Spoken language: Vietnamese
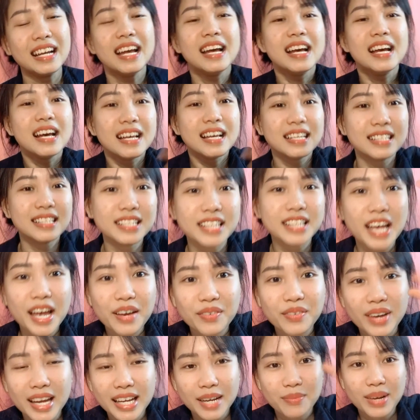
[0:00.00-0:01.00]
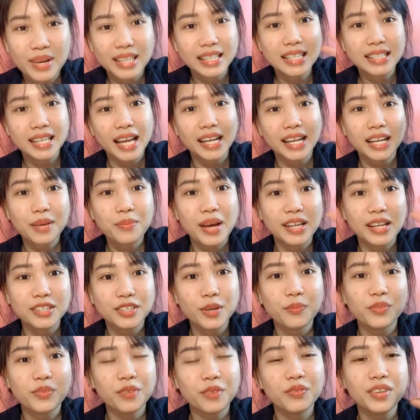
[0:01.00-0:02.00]
Xin chào và hẹn gặp lại tất cả các bạn trong
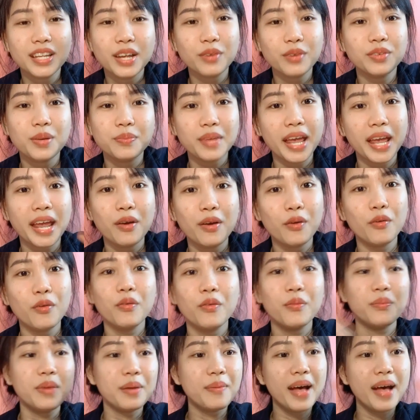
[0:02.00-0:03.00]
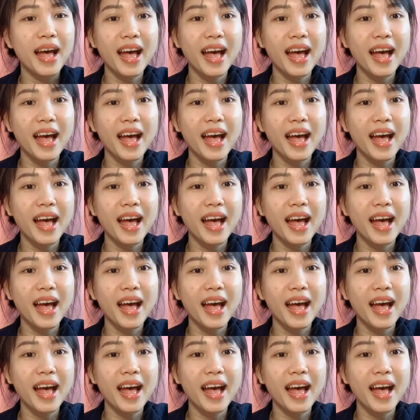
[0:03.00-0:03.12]
những video tiếp theo. Bye bye.